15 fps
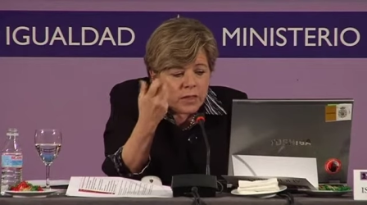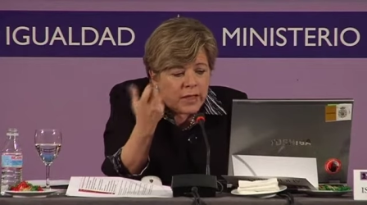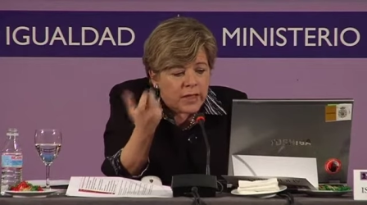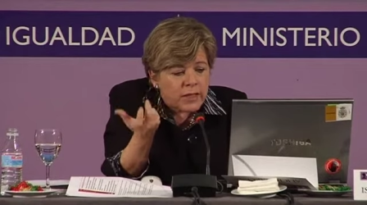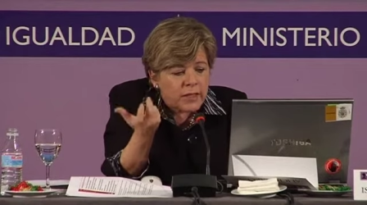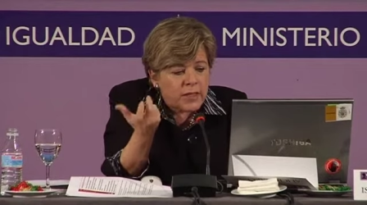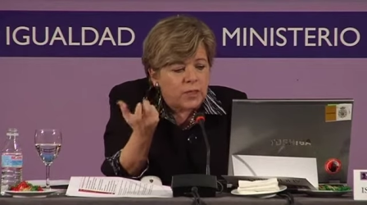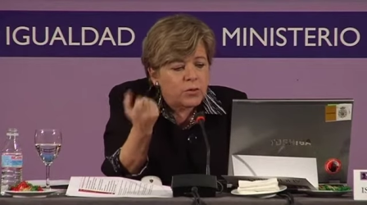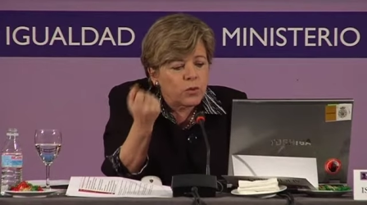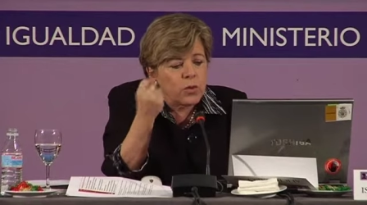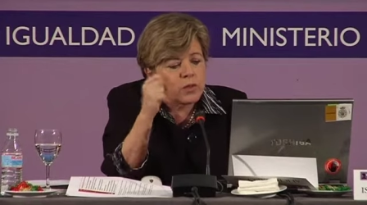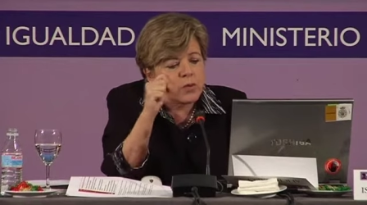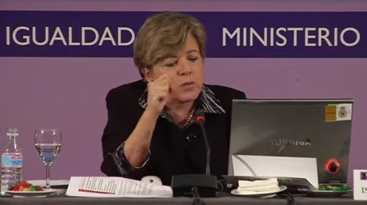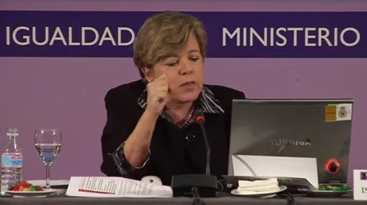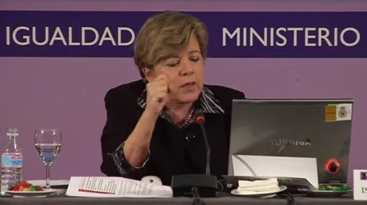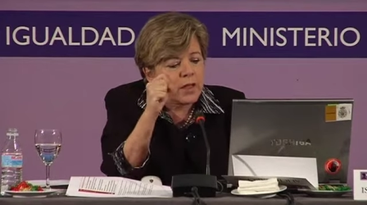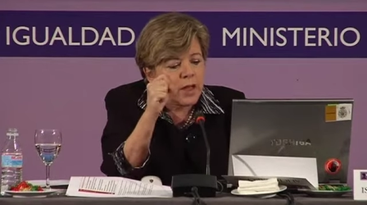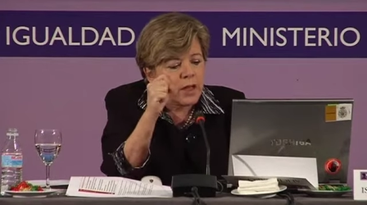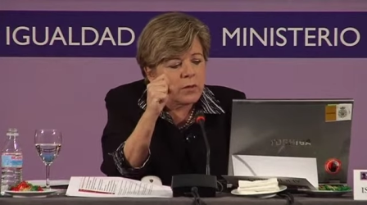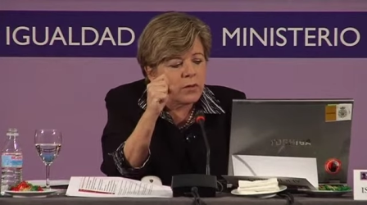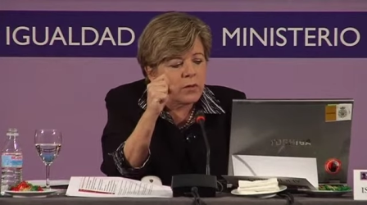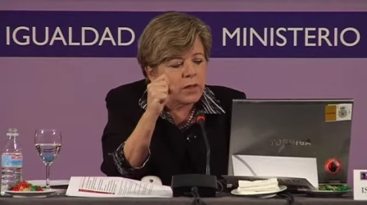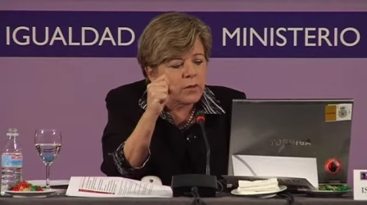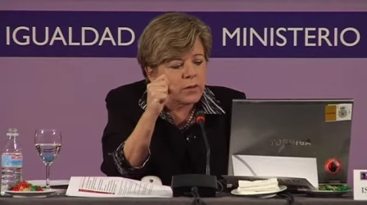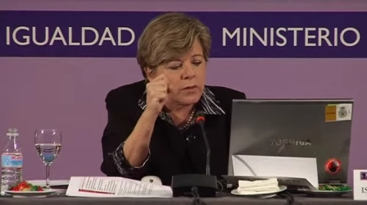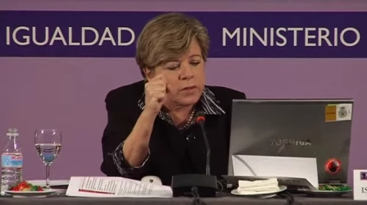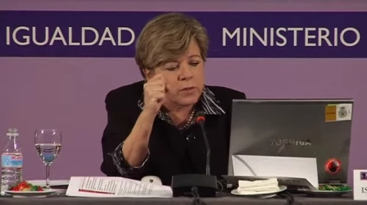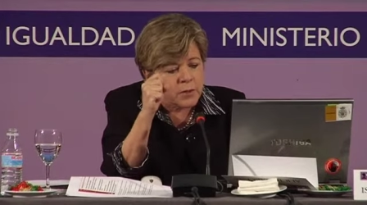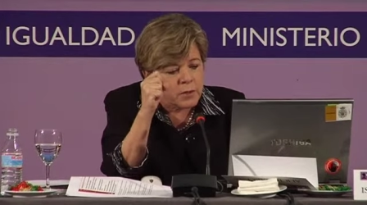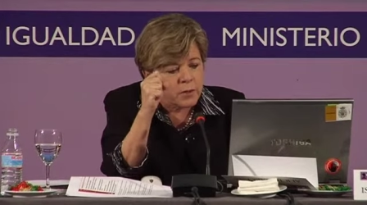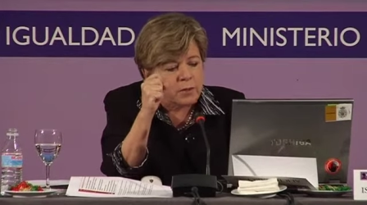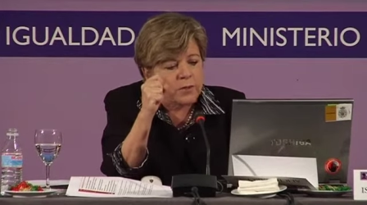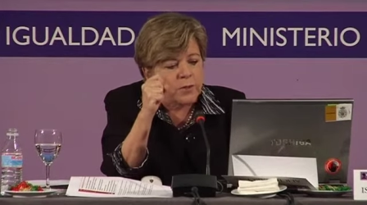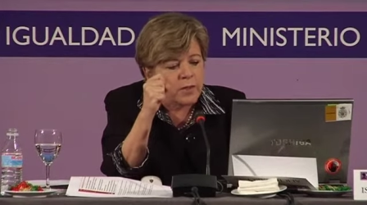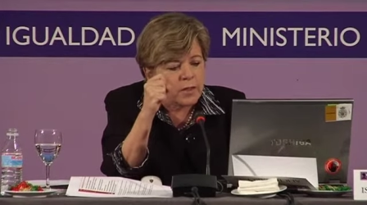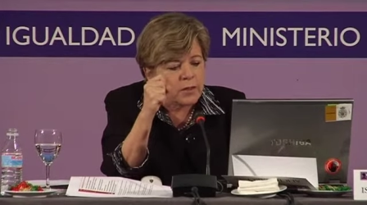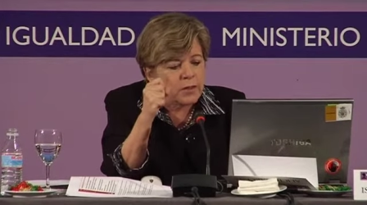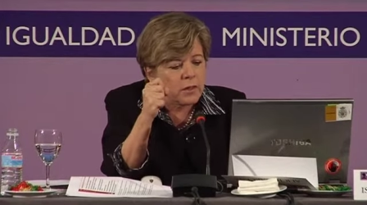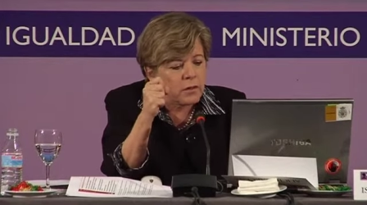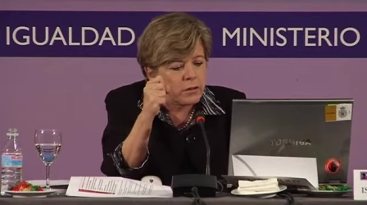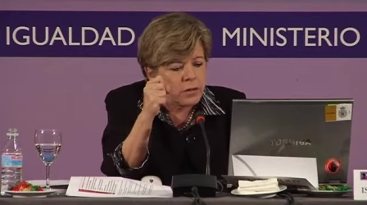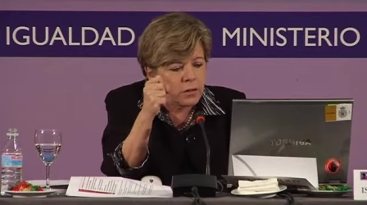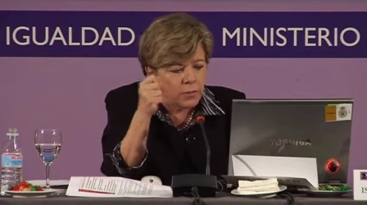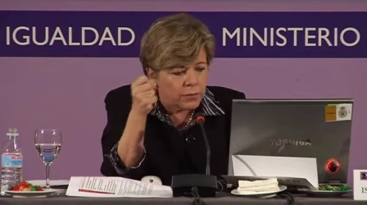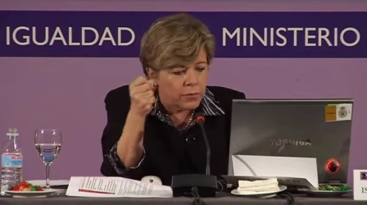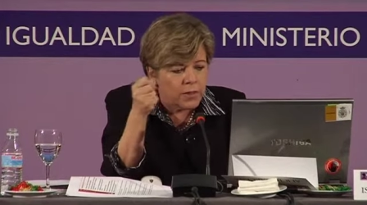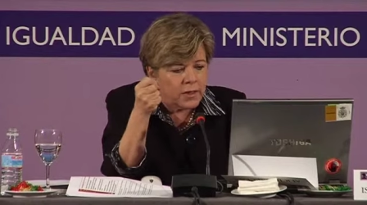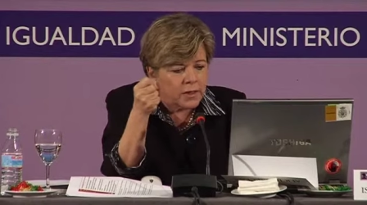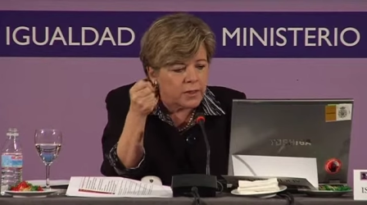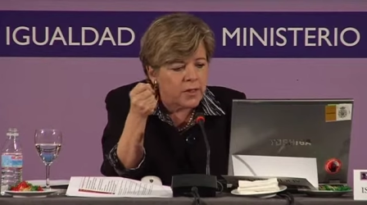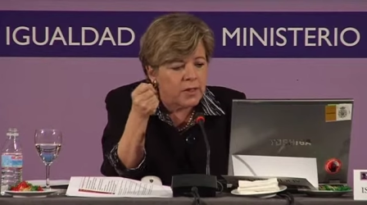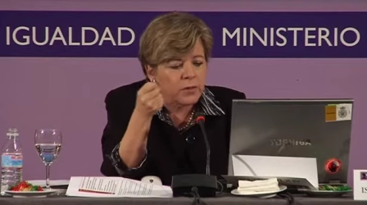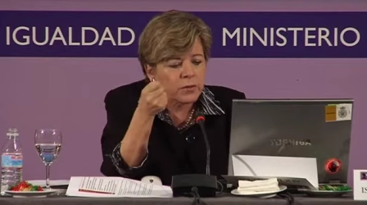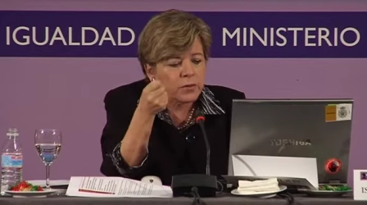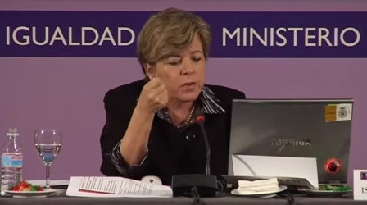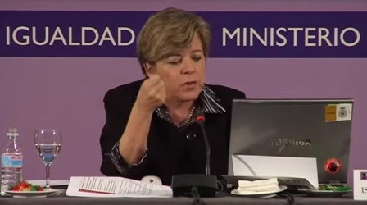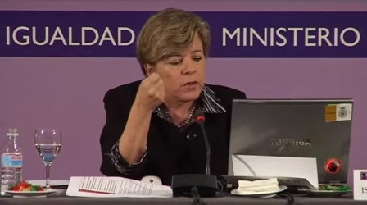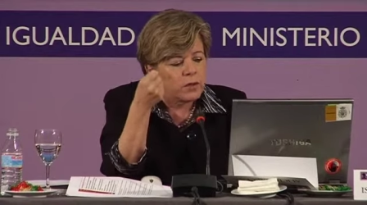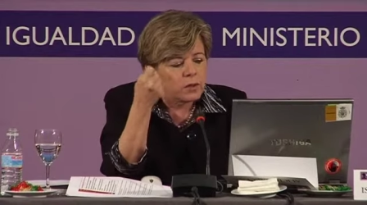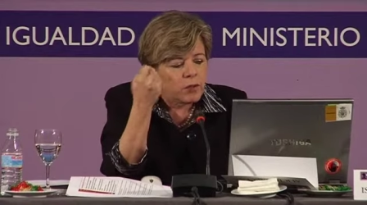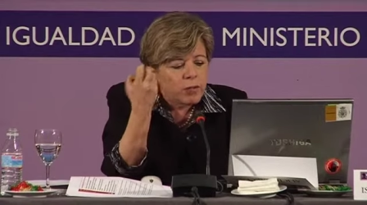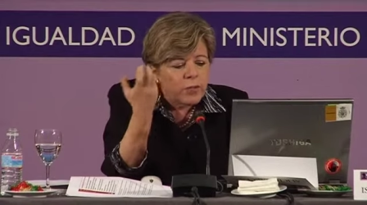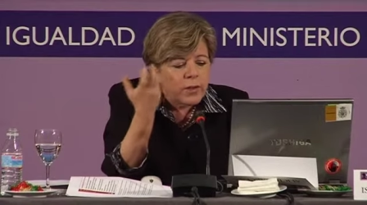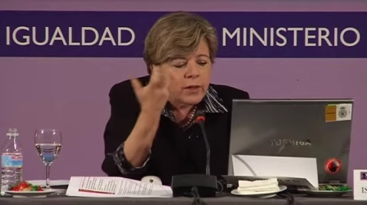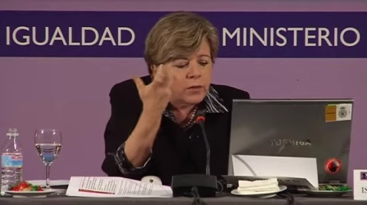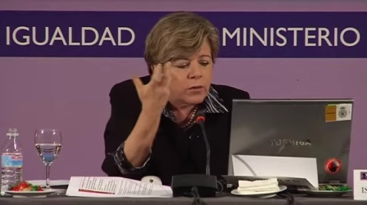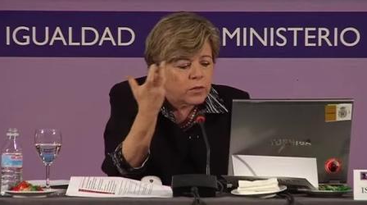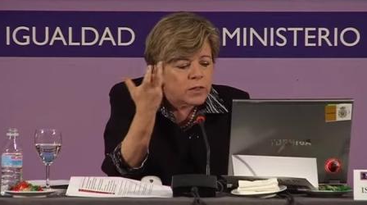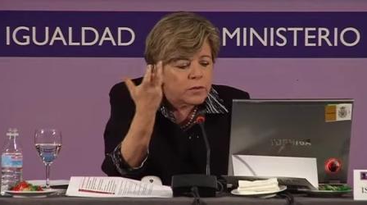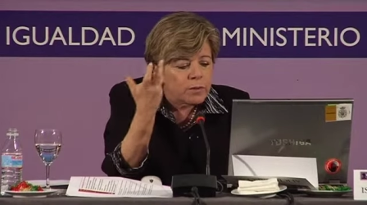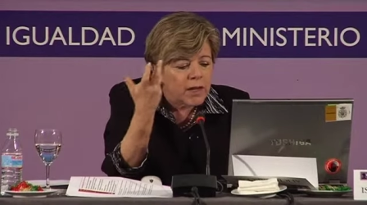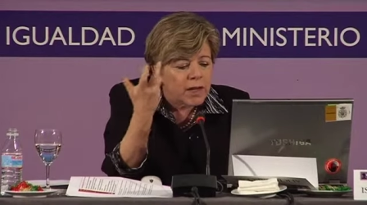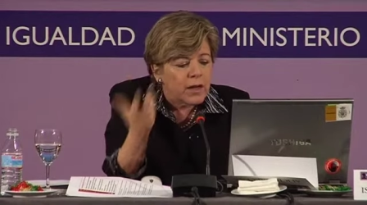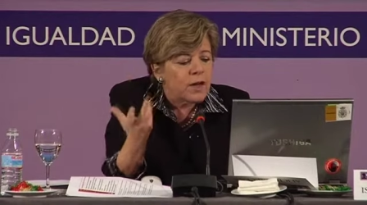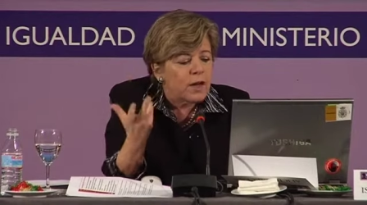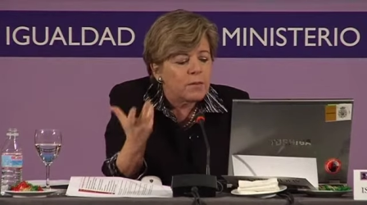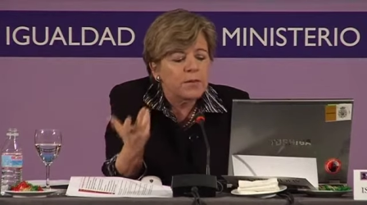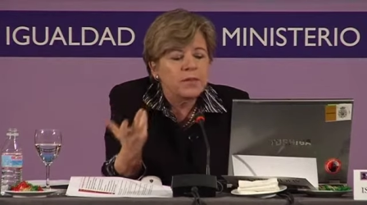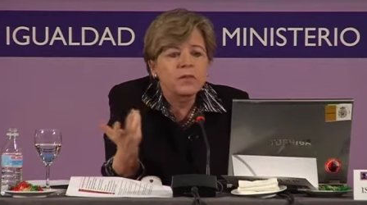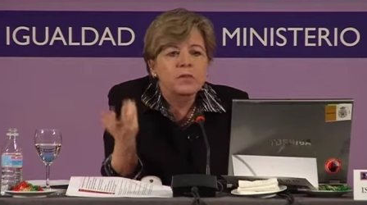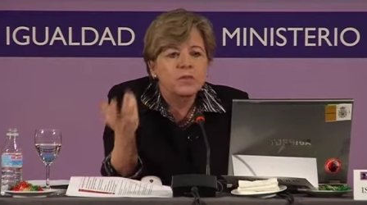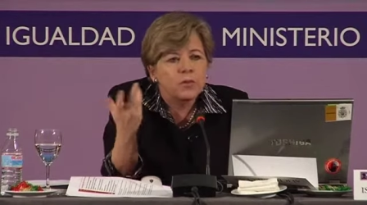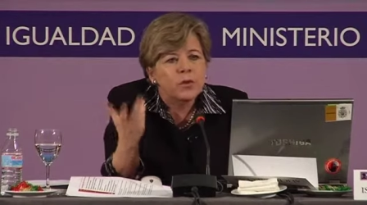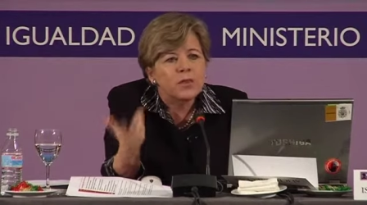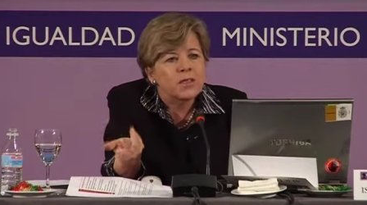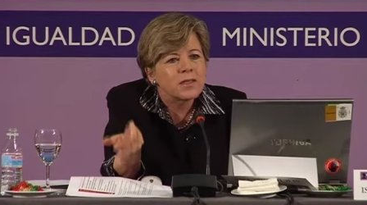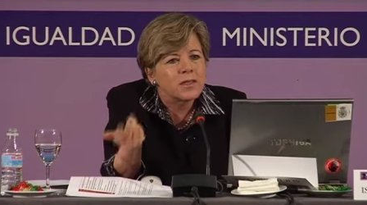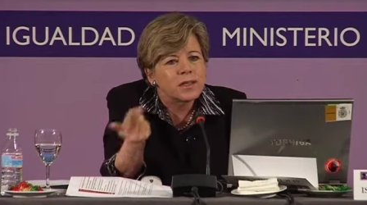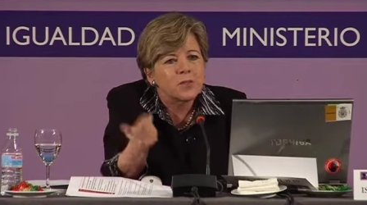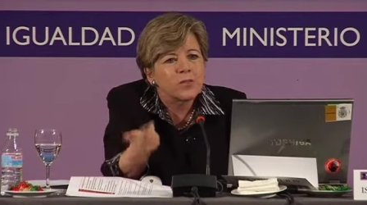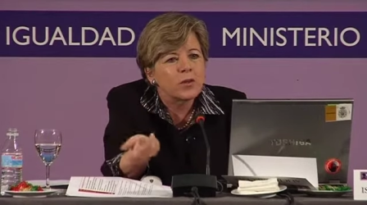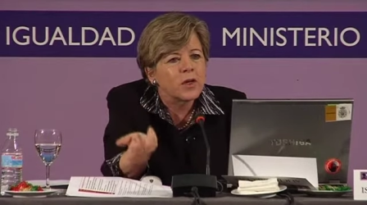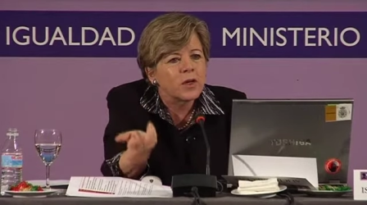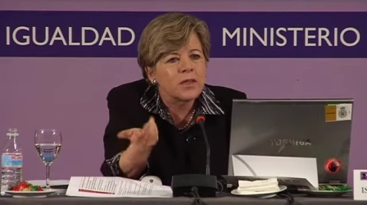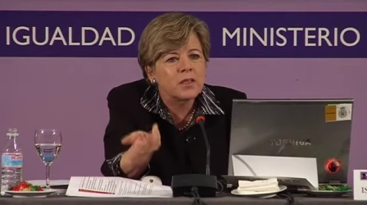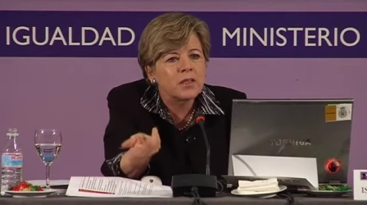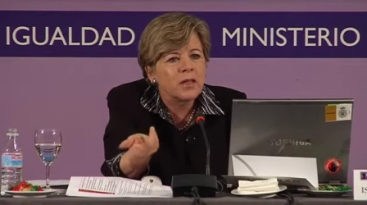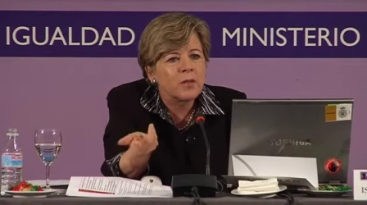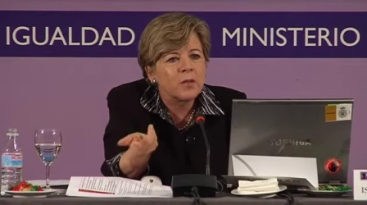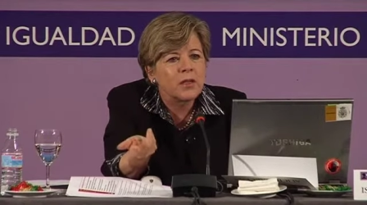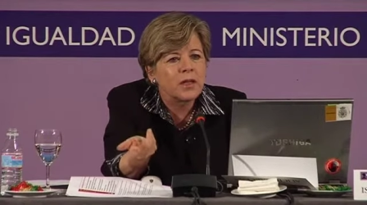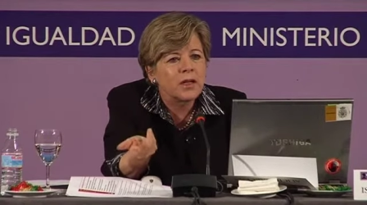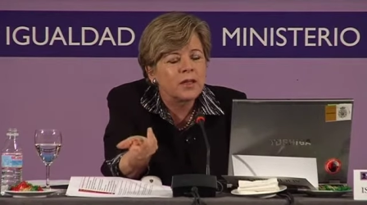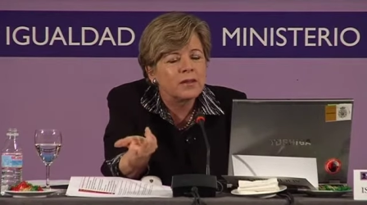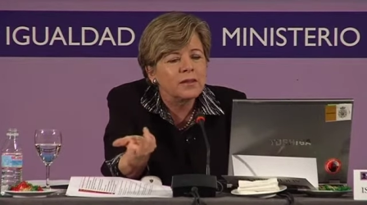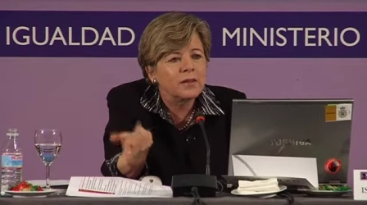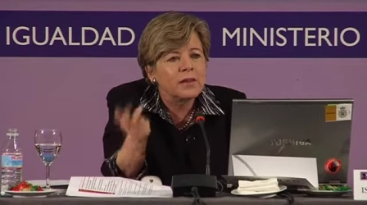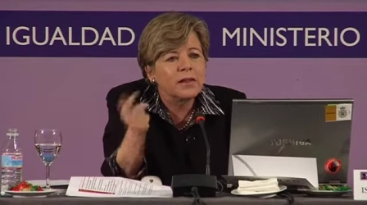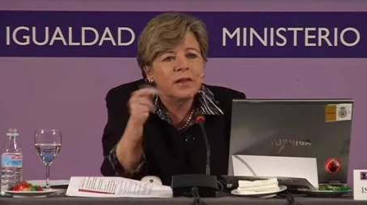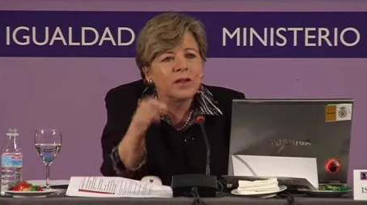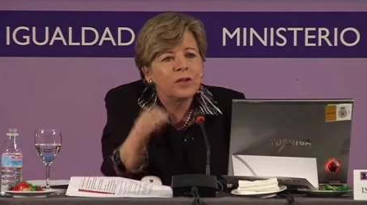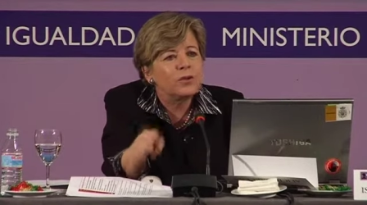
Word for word: el acceso a los mercados y a los servicios financieros y no financieros son factores claves y muchas de las mujeres en América Latina